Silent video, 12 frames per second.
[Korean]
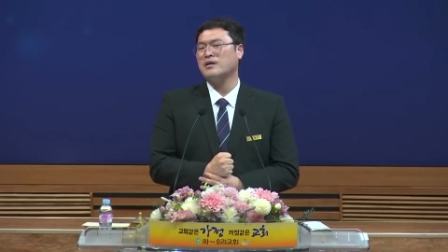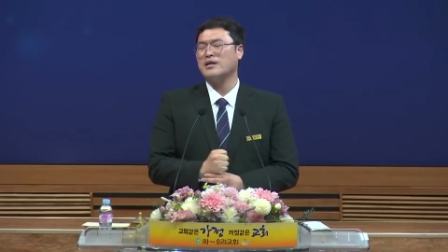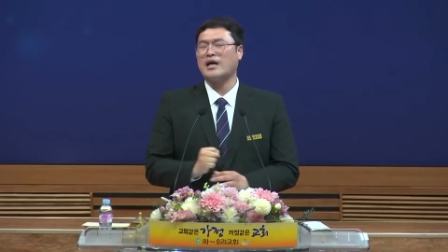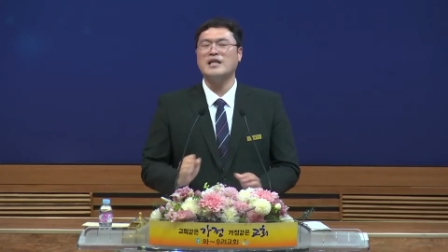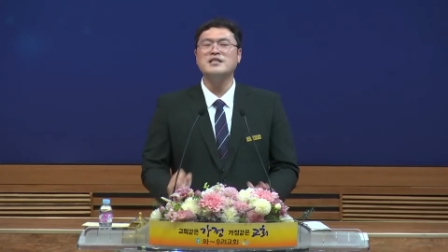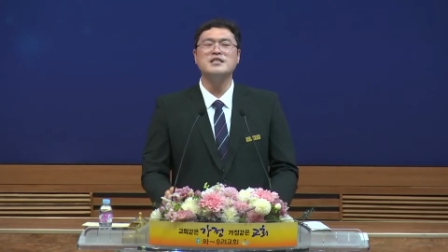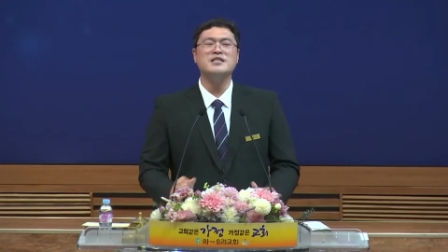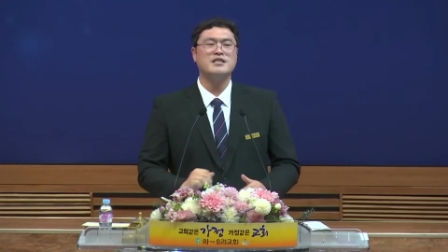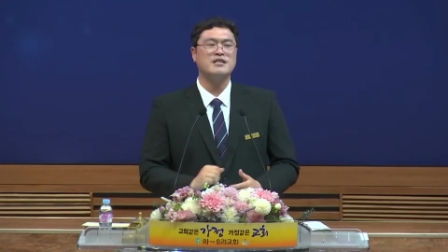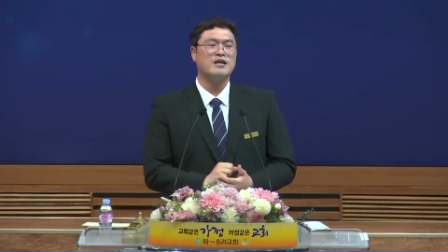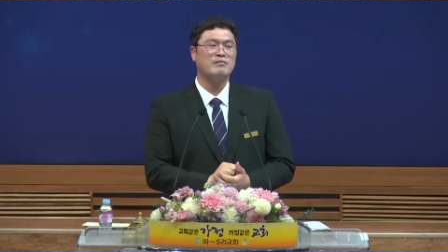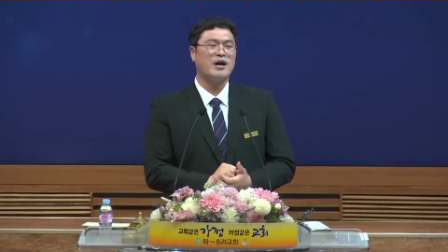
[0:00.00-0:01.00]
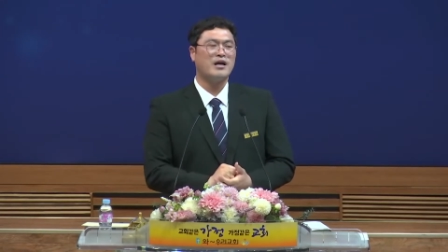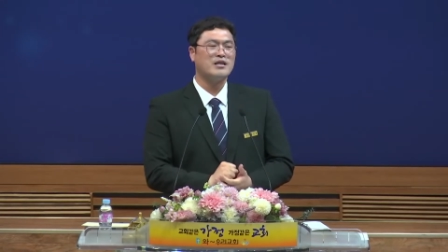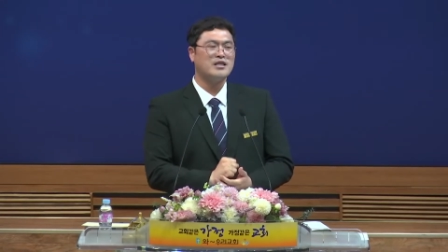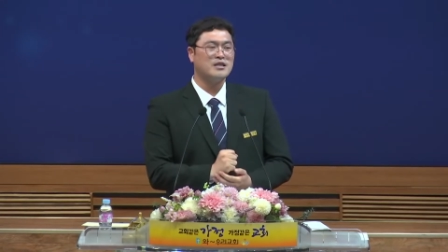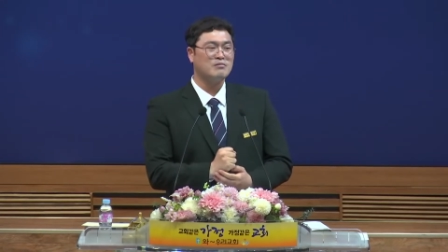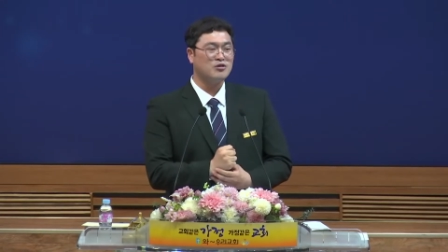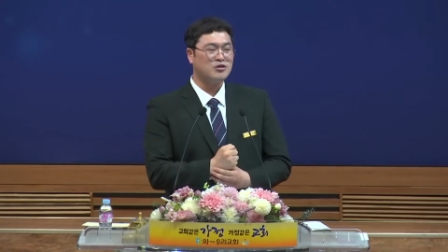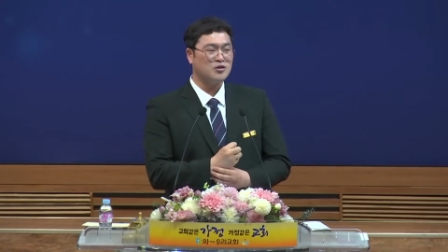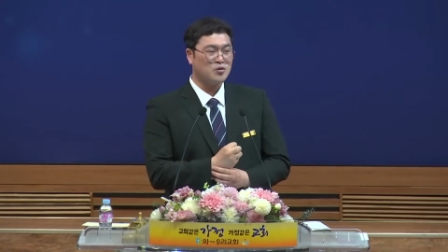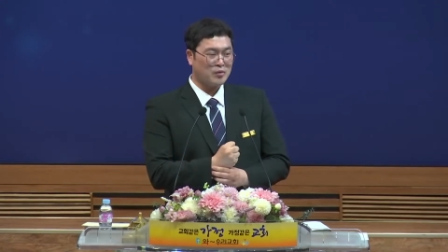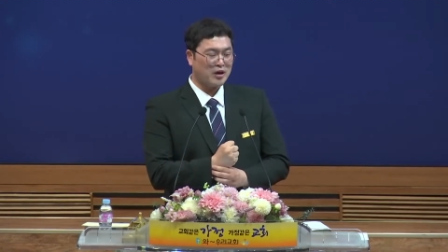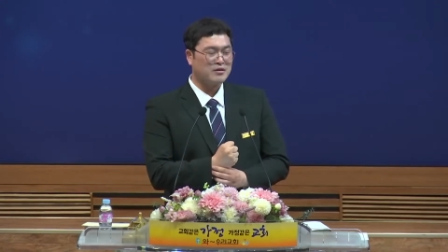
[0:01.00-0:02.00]
간증시킬까봐 안 하시는 분들이
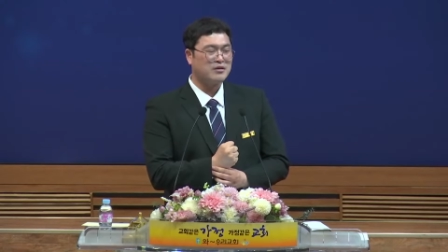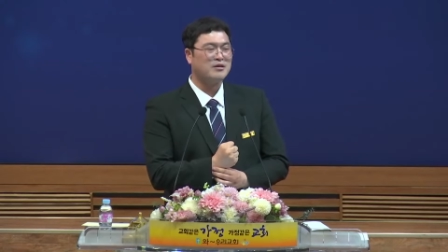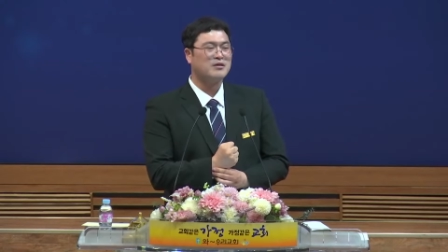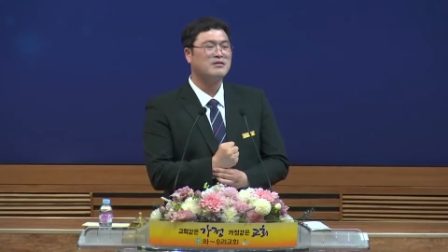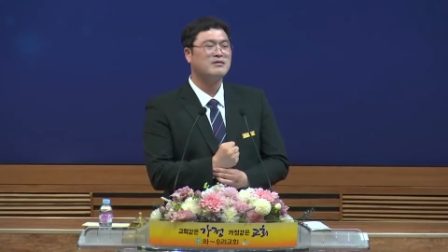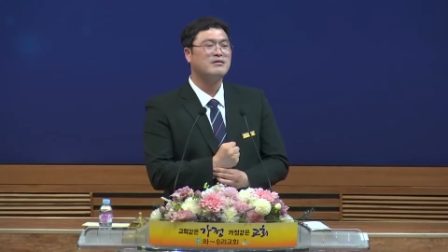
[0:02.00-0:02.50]
좀 계세요.